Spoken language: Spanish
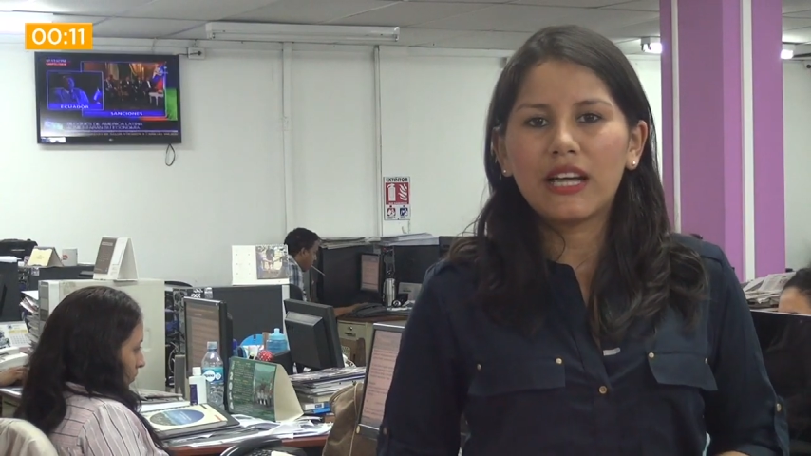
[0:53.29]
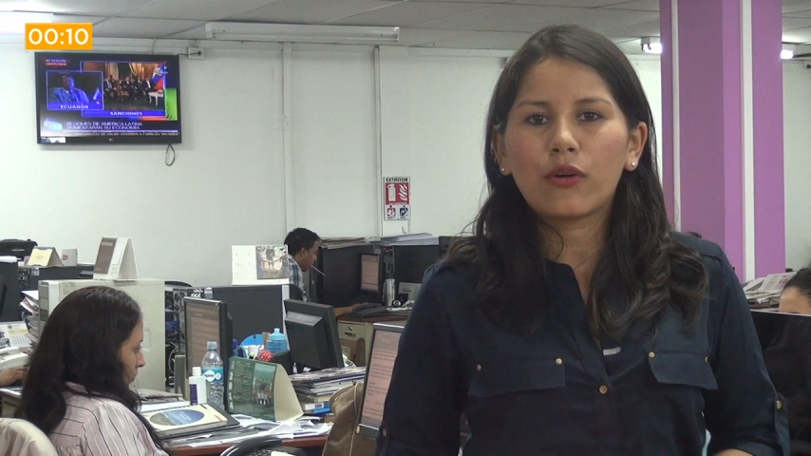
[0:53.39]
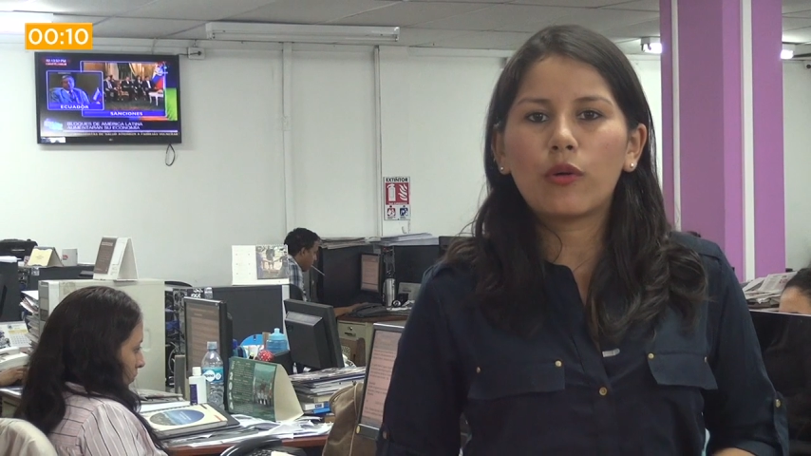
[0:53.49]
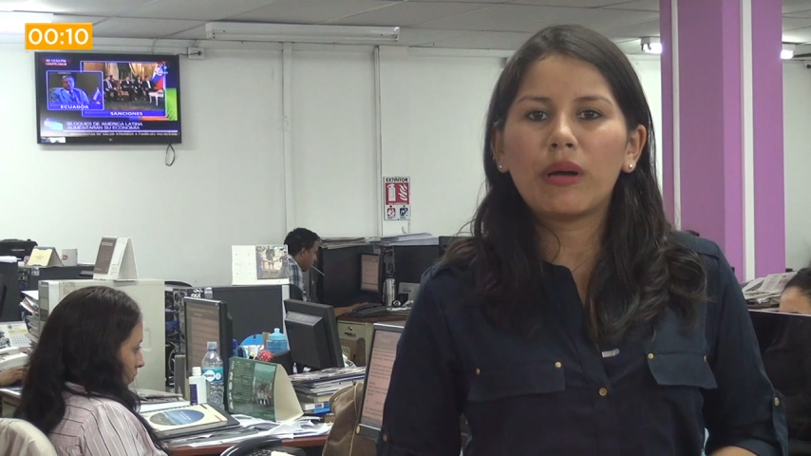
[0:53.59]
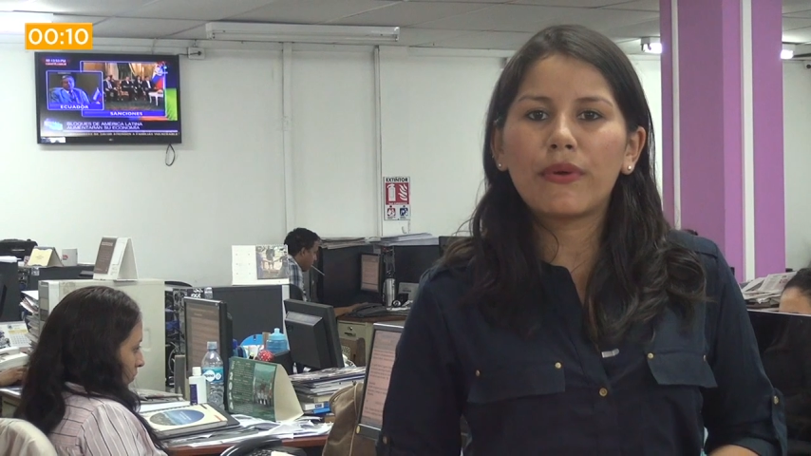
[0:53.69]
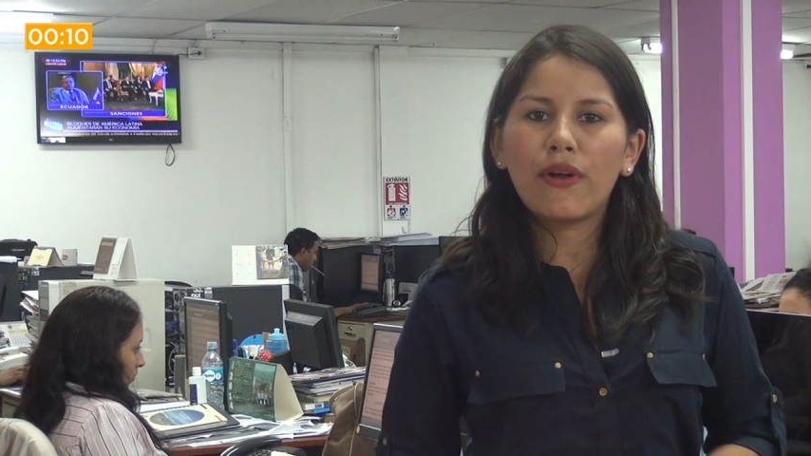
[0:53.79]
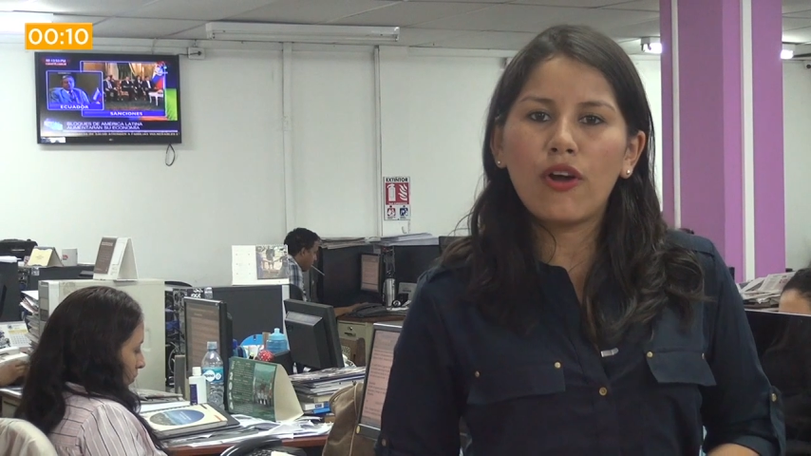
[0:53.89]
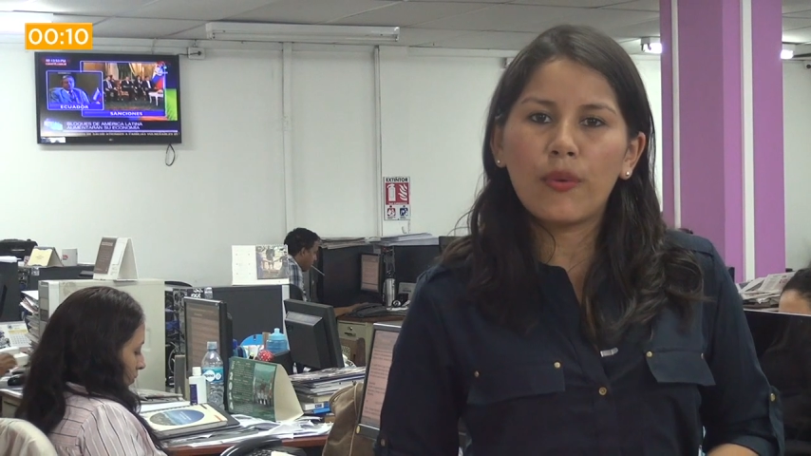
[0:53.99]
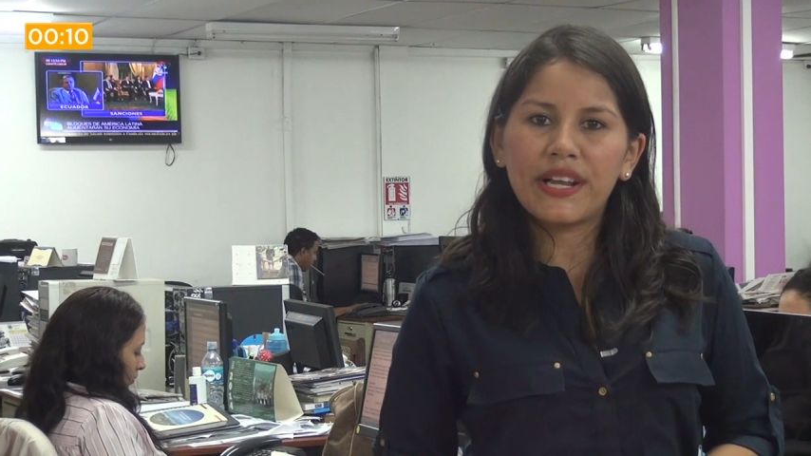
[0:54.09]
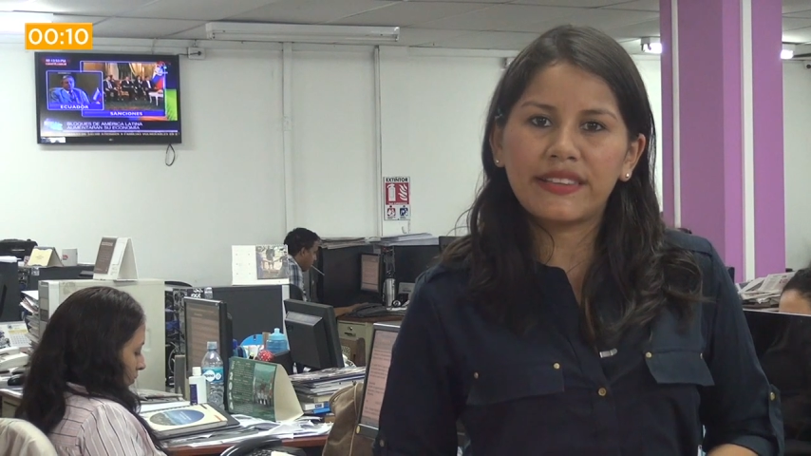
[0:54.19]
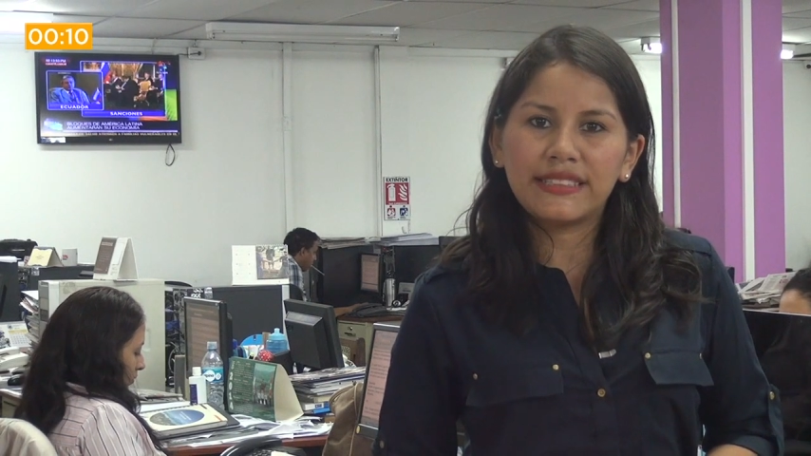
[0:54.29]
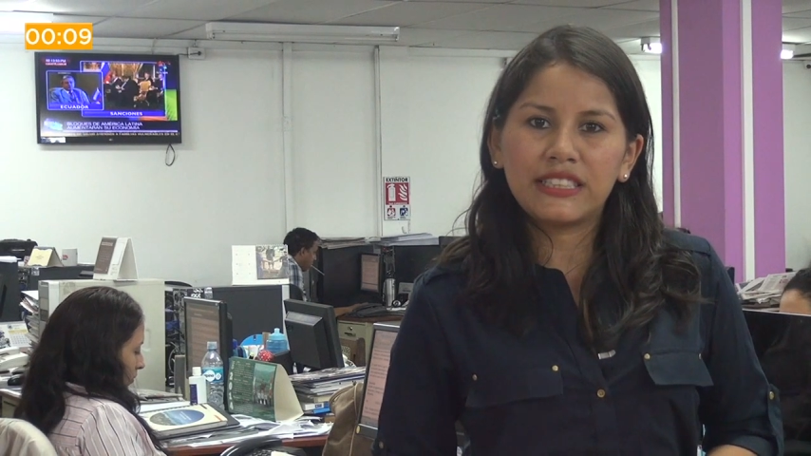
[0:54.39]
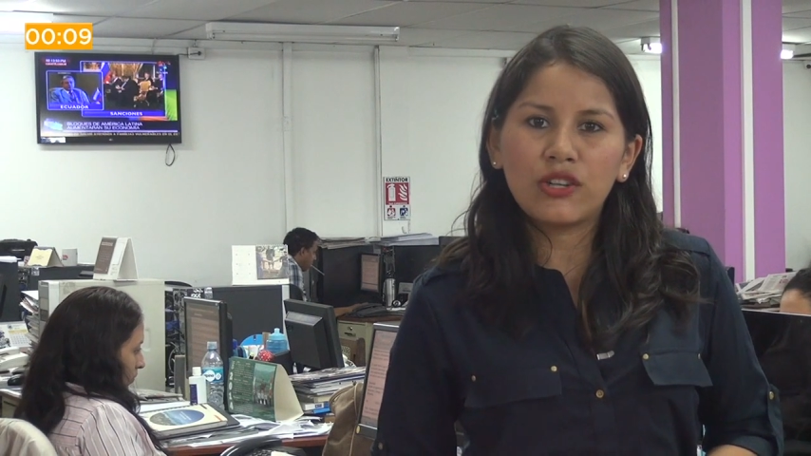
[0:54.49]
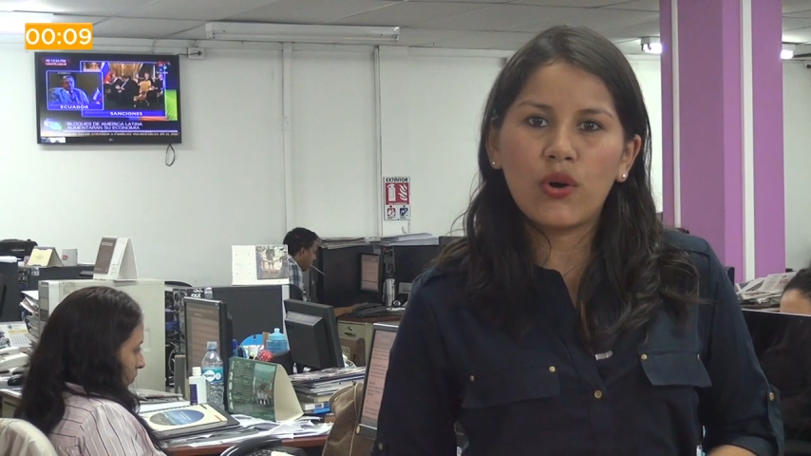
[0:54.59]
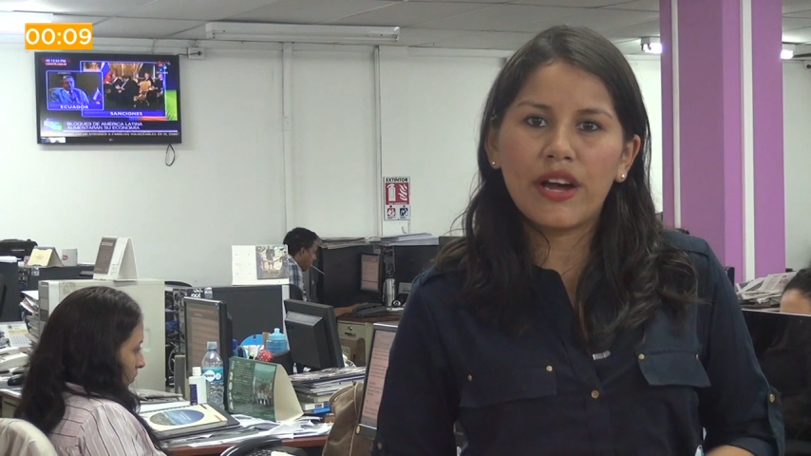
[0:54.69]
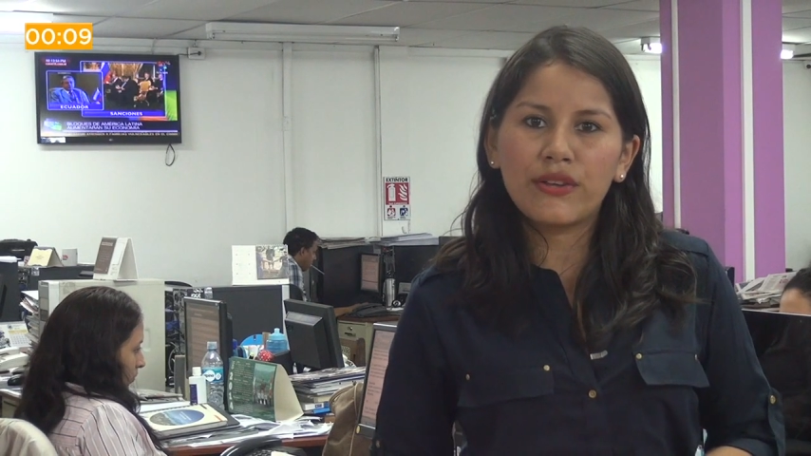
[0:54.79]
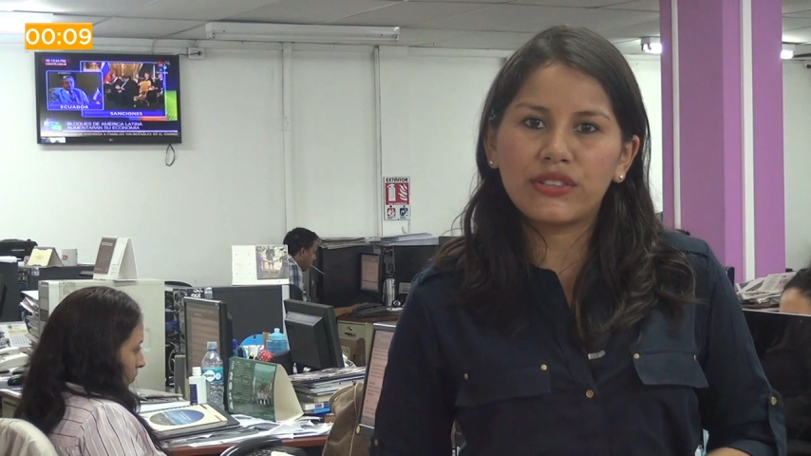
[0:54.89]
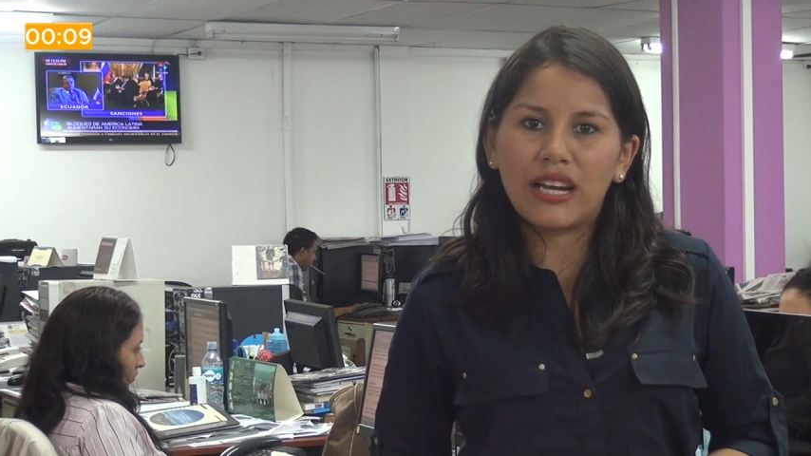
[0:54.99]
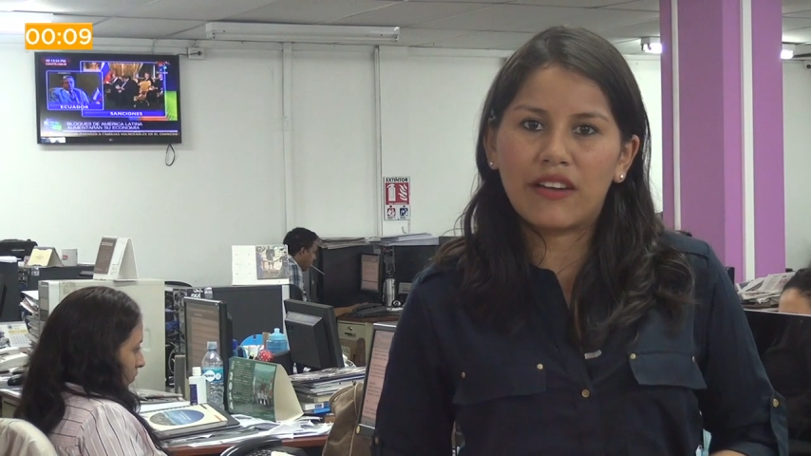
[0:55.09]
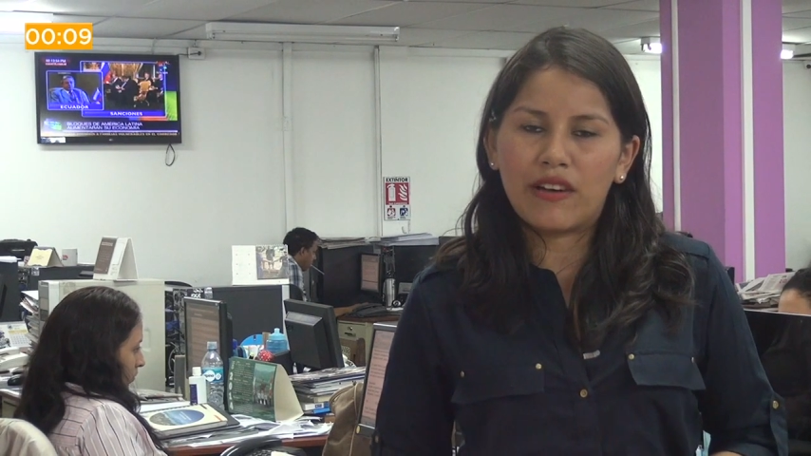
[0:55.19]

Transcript: conmemoró los 45 años de la